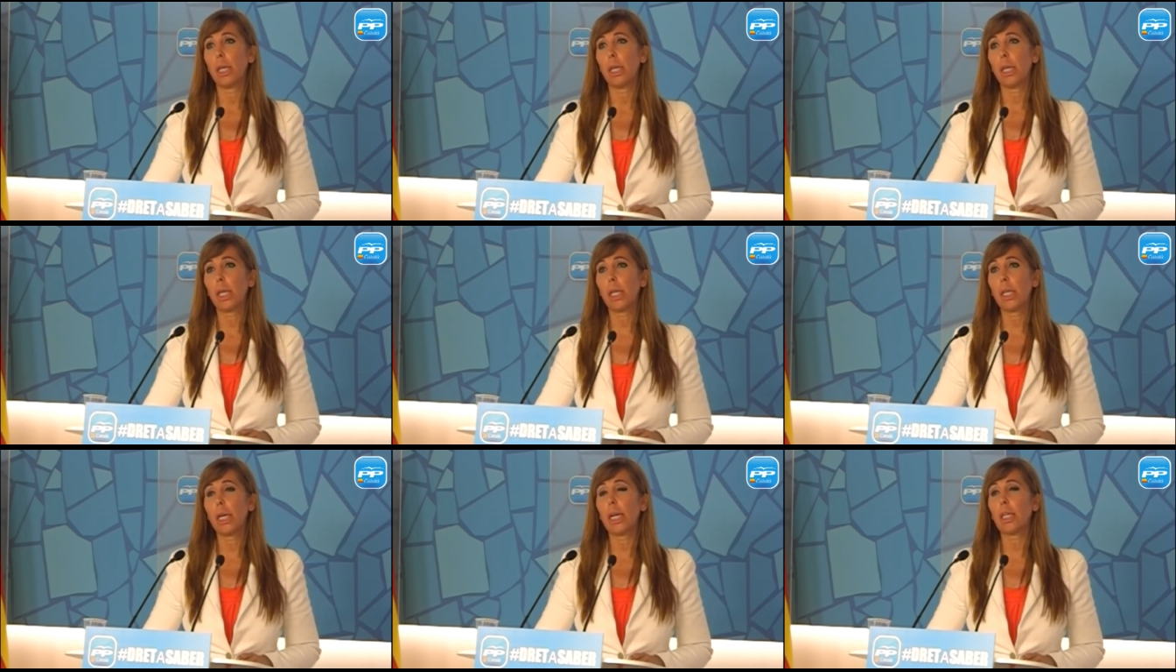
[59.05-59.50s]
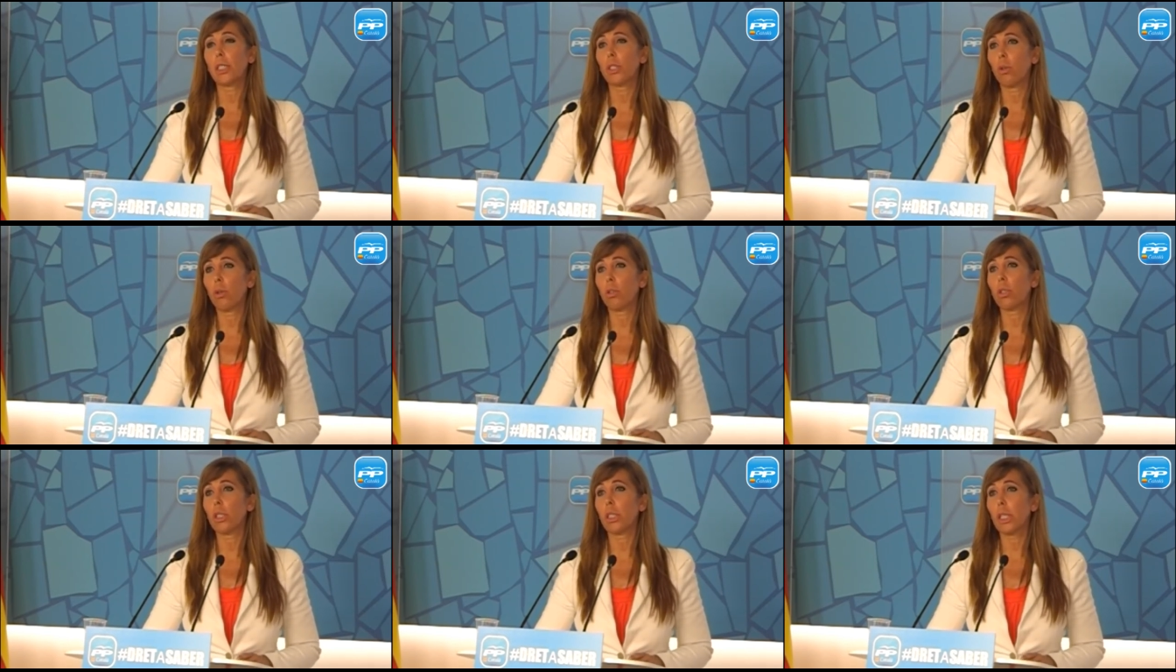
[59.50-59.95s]
ir a las
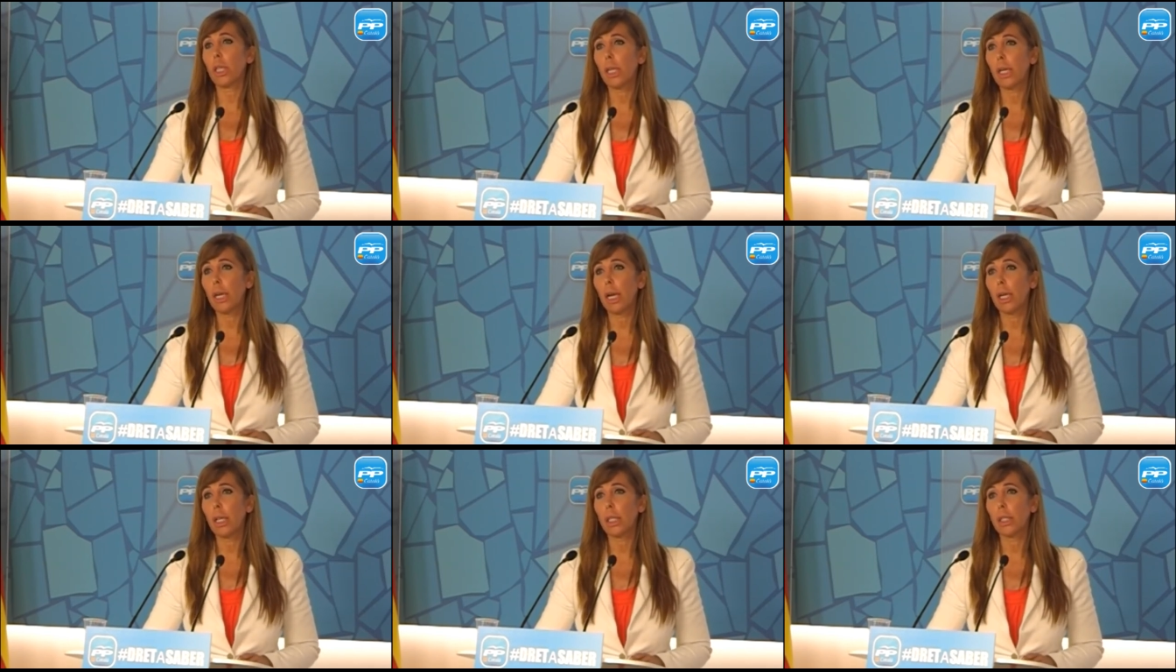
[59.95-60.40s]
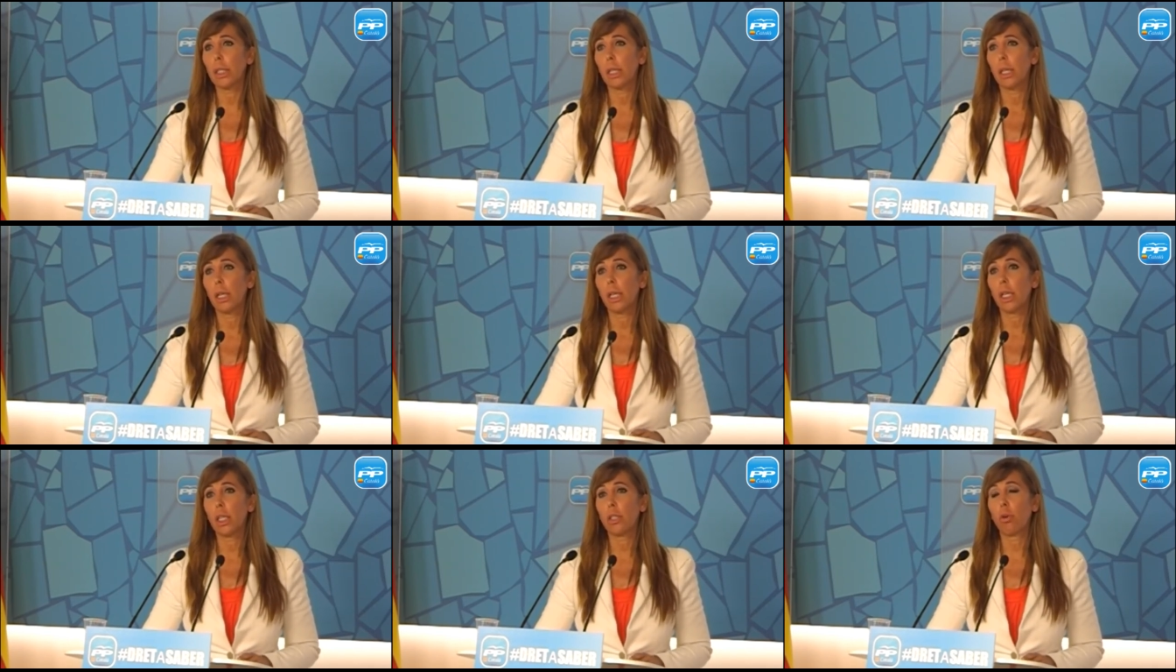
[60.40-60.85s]
Cortes Generales
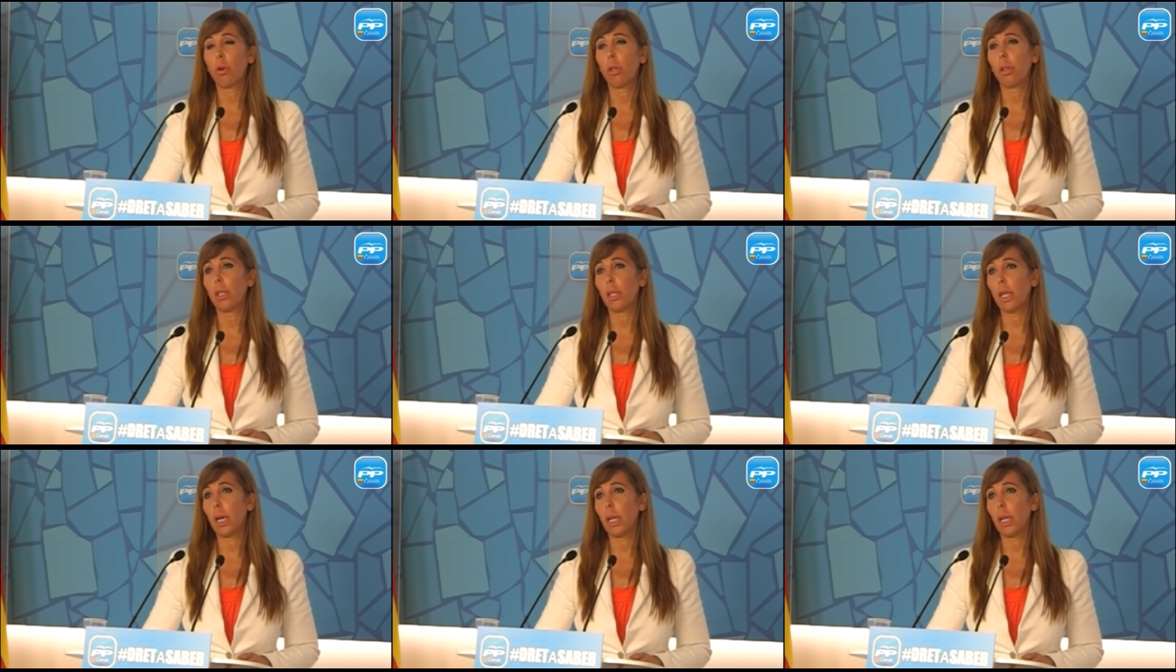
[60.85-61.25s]
y solicitar